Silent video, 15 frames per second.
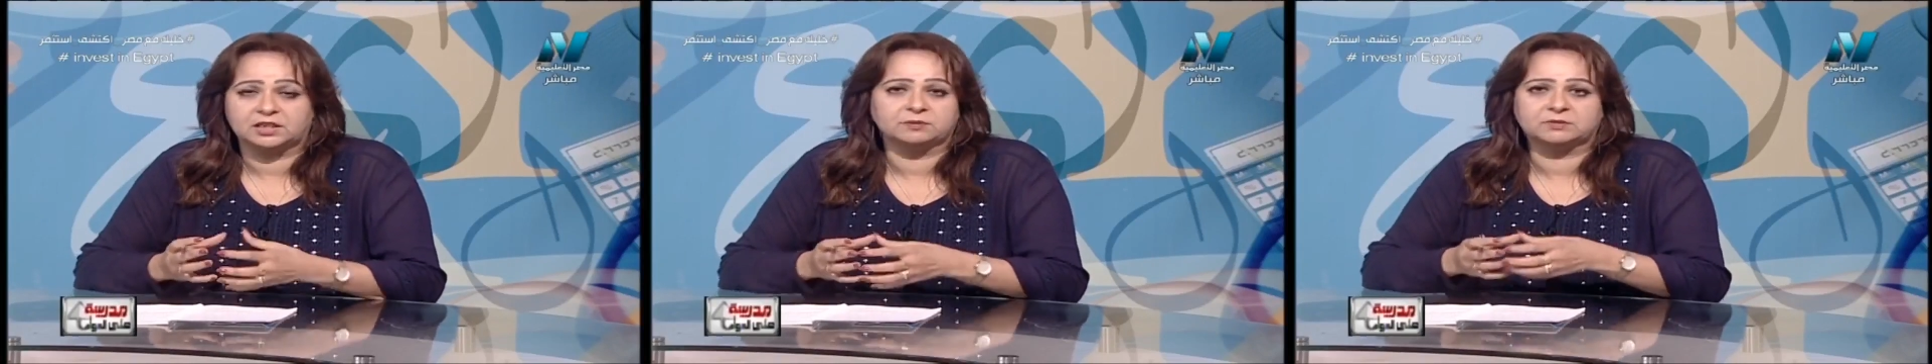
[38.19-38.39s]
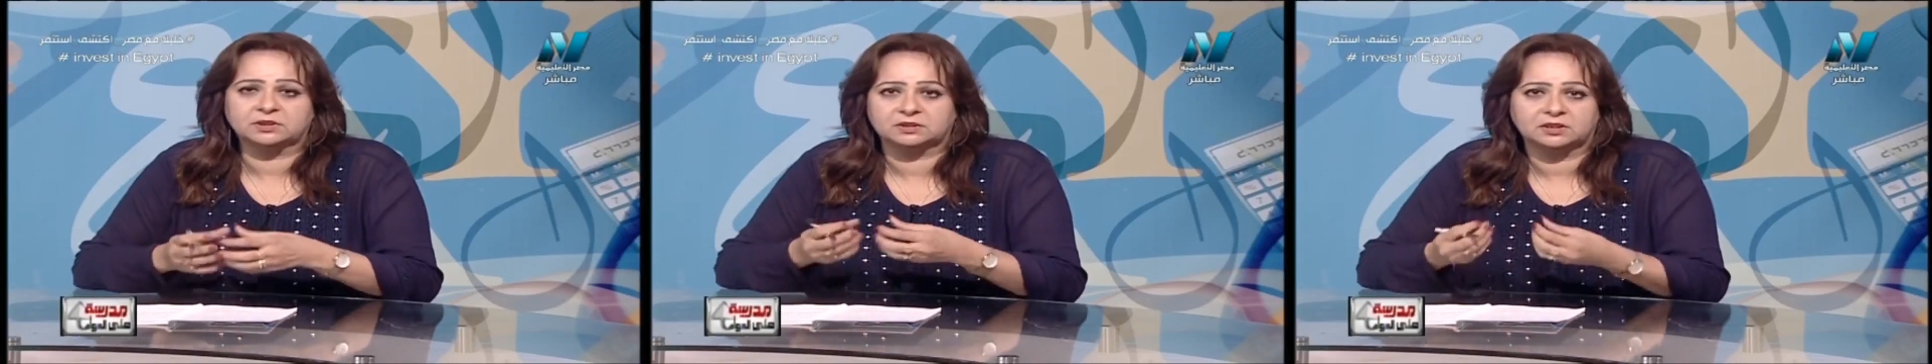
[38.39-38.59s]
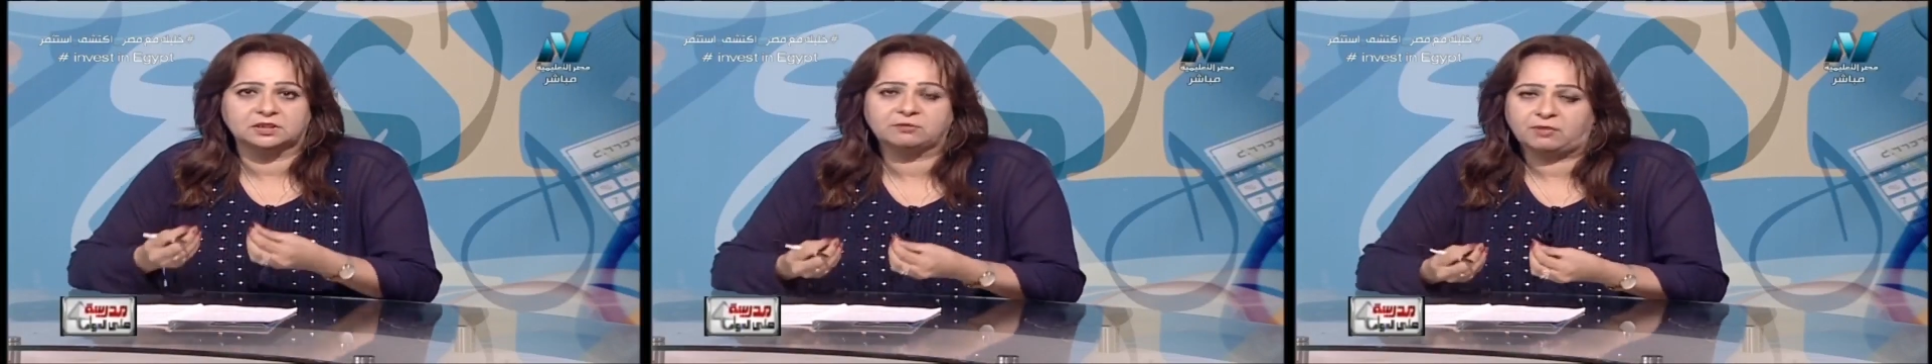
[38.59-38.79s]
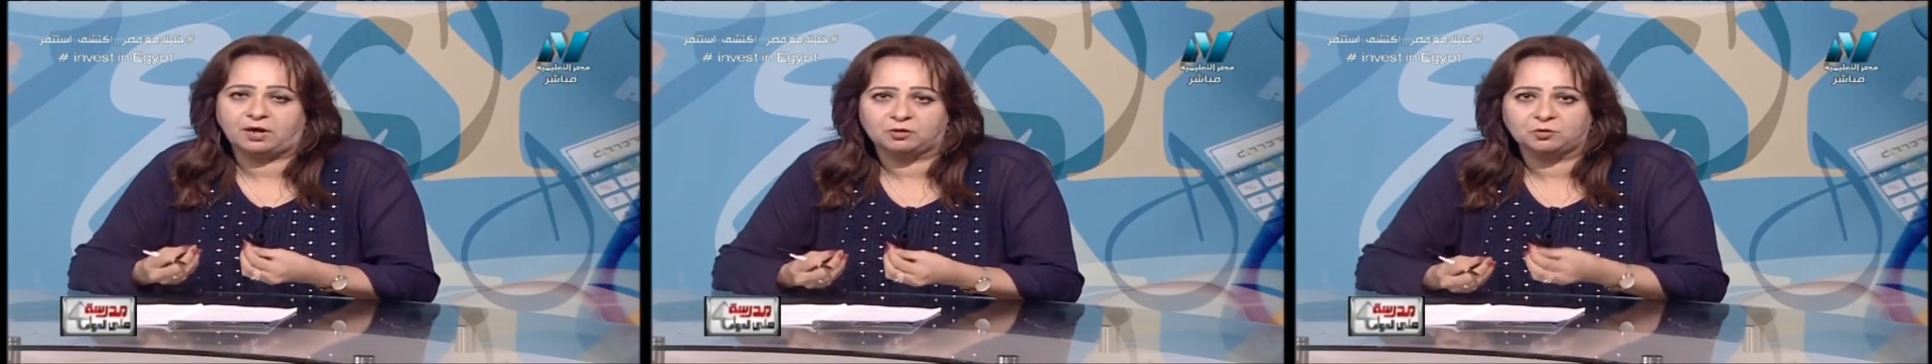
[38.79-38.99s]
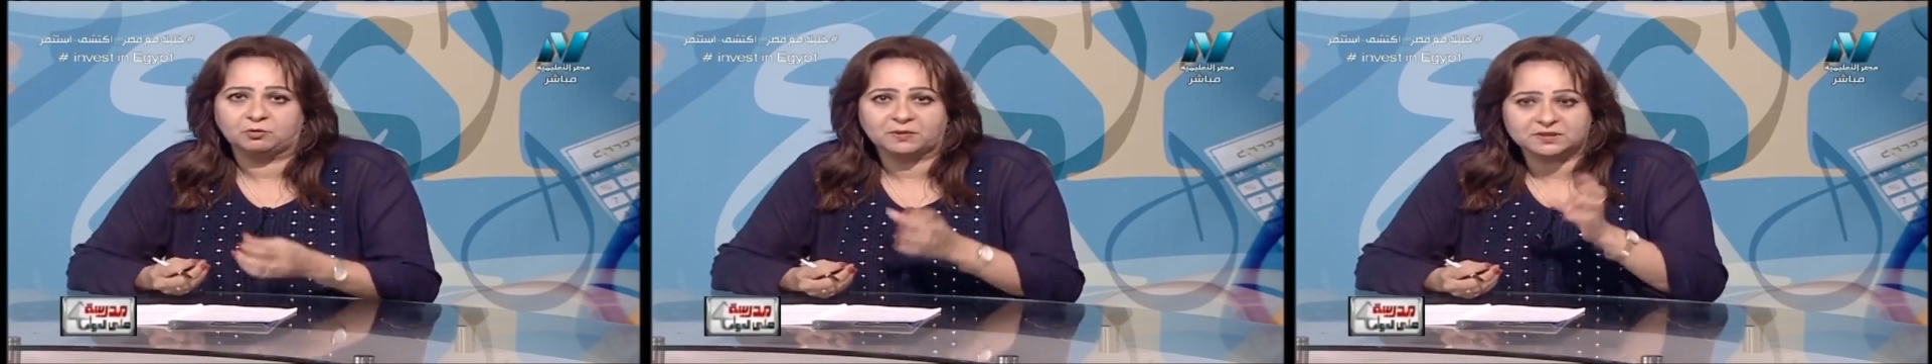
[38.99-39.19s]
اللي بتديني
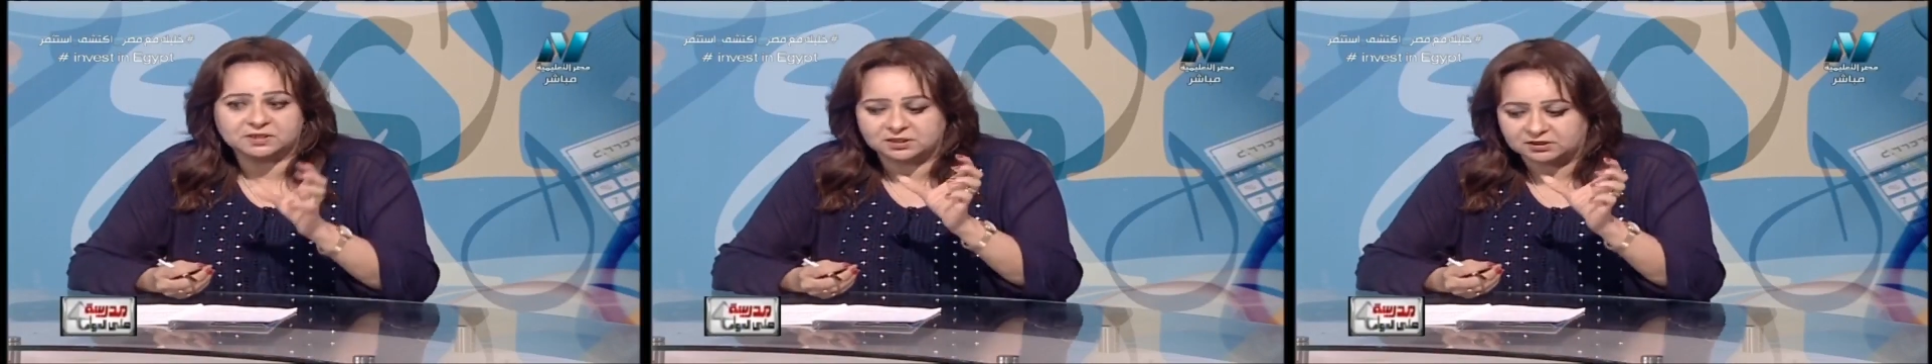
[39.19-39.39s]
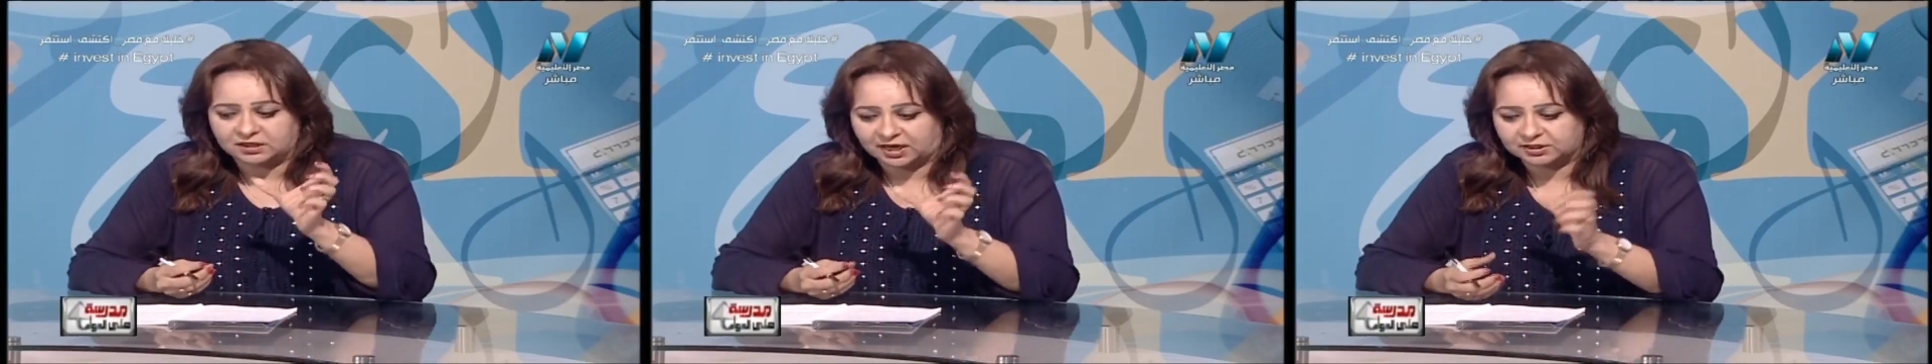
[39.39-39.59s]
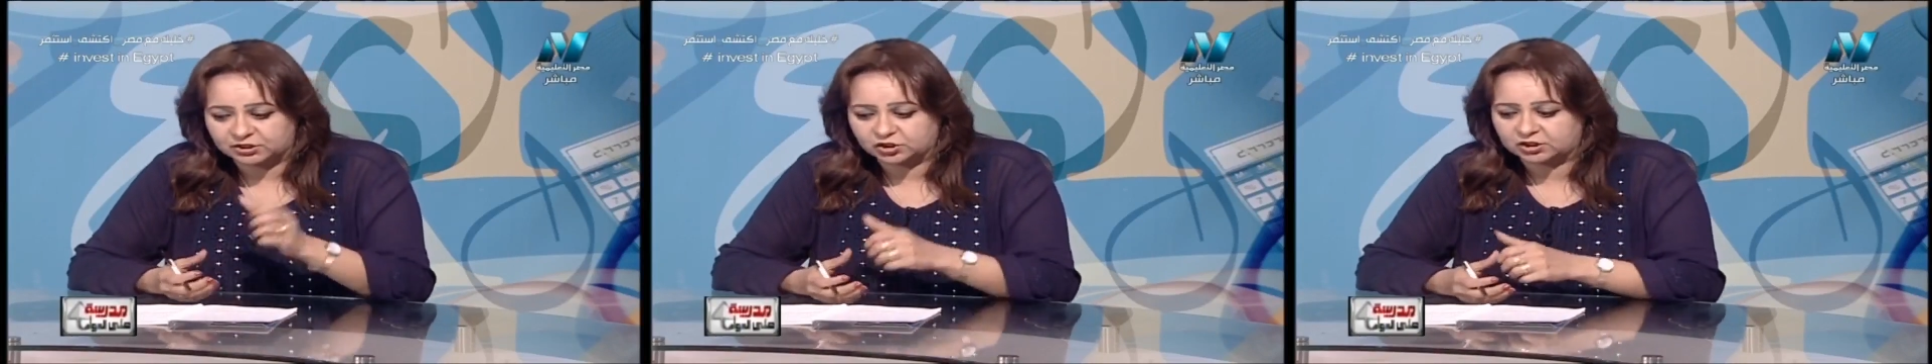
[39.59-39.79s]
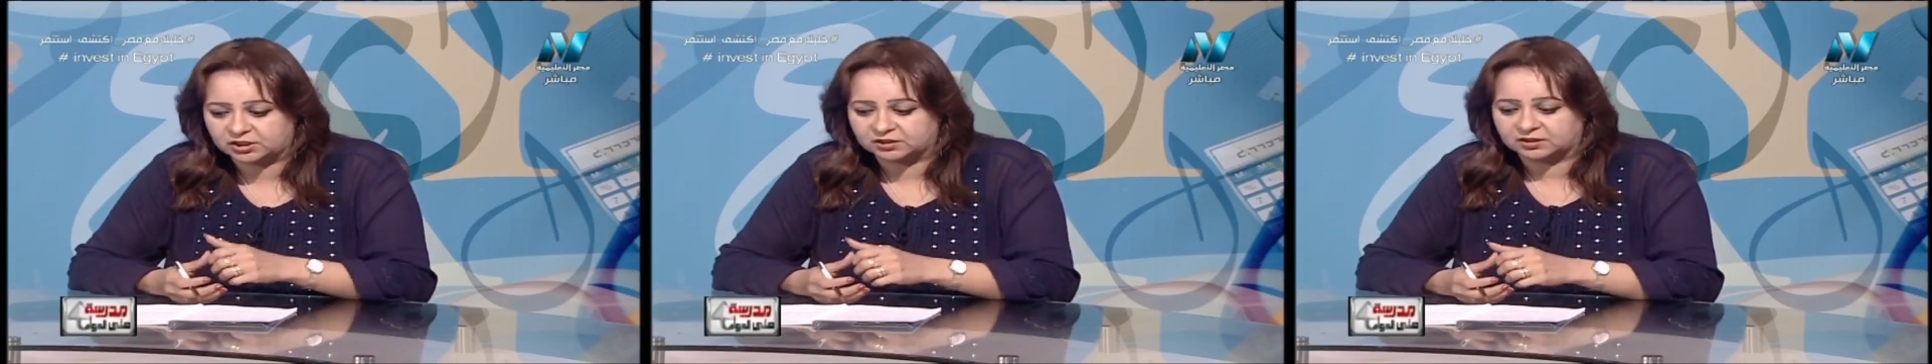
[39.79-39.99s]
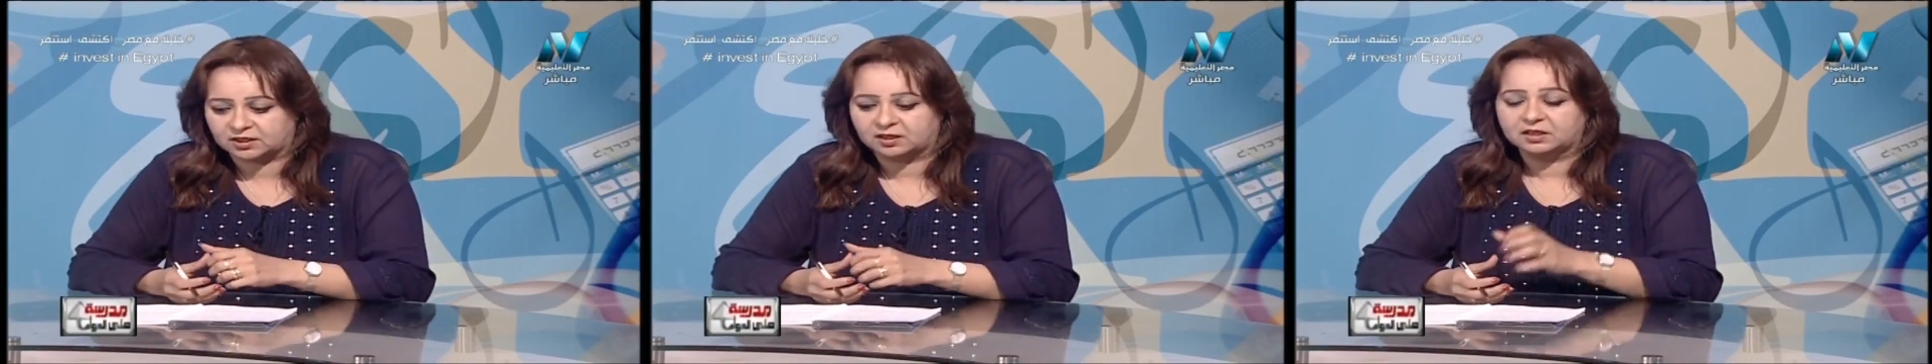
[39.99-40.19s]
معلومه بسيطه عن
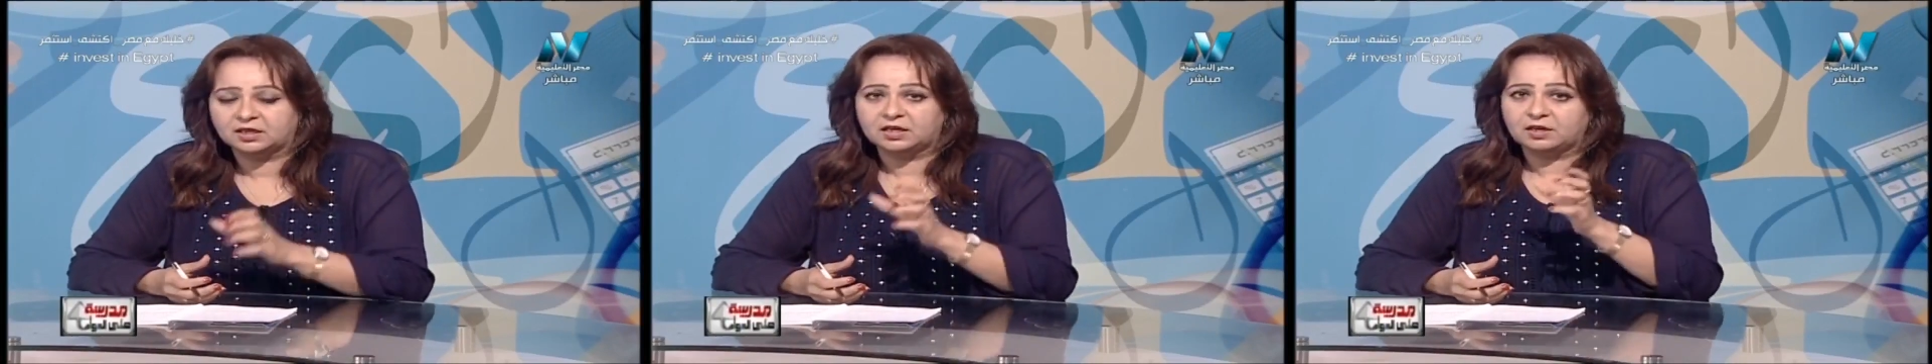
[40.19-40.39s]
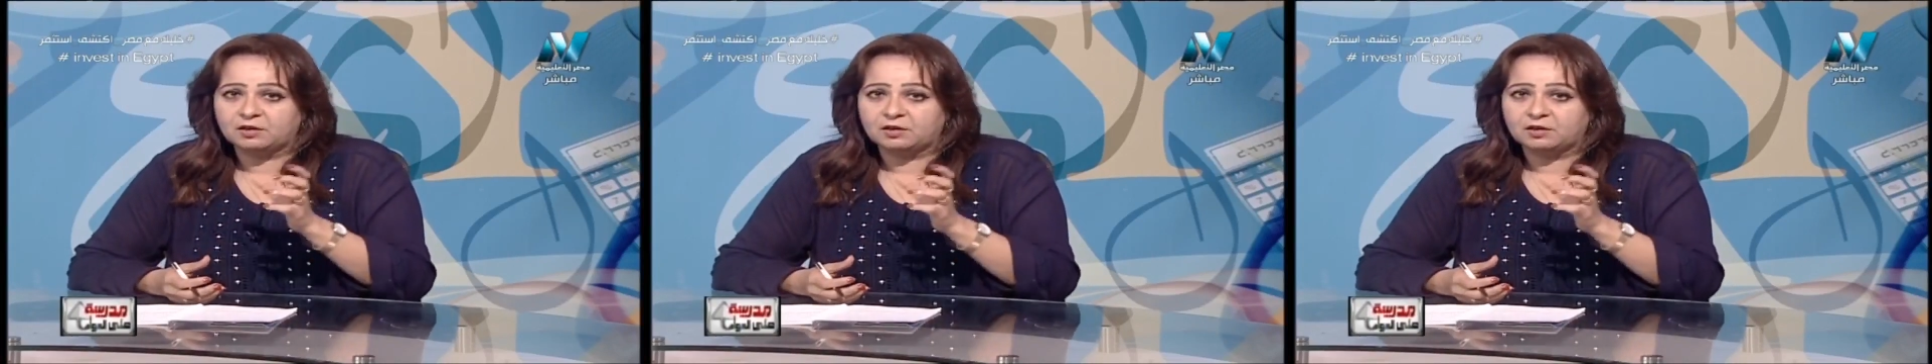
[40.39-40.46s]
الشيء ده